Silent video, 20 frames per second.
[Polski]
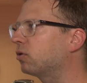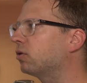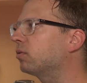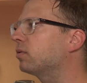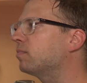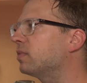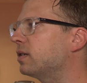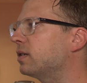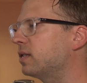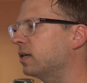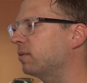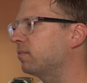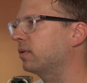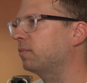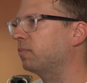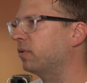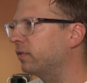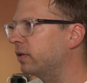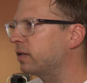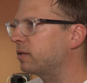którą
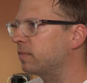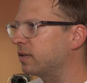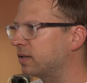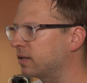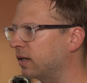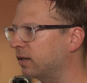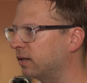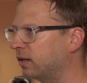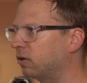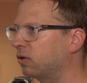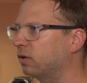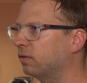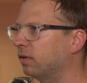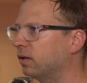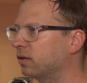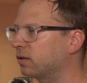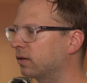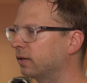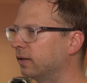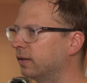chcemy powiedzmy
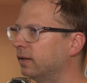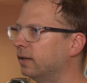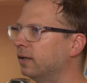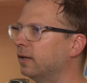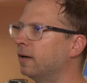zaatakować.